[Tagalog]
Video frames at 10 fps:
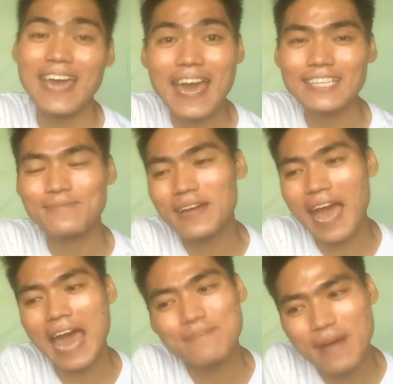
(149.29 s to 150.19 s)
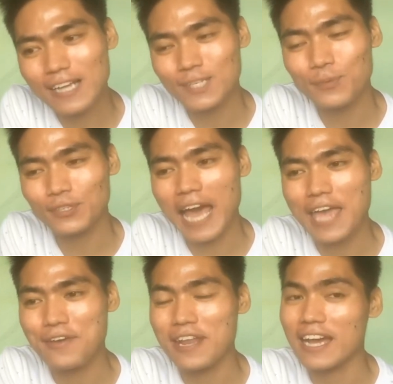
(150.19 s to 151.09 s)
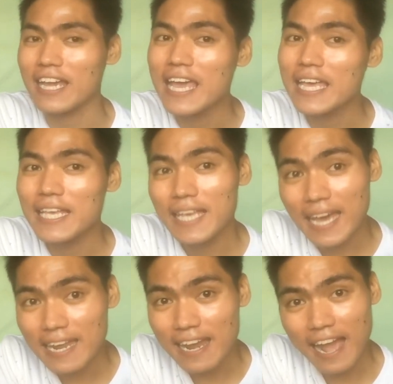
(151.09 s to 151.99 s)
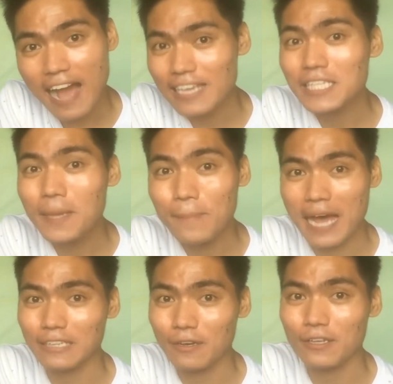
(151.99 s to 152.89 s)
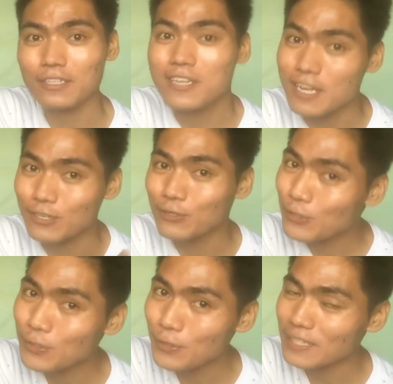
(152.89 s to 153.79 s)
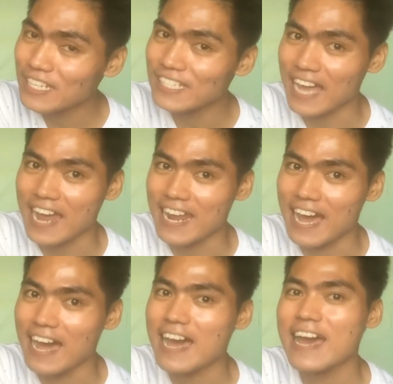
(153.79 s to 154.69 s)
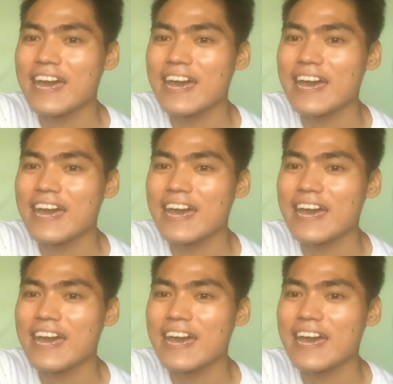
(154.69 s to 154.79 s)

Yes, mag-unbox po tayo ng, ng aking sapatos na susuotin sana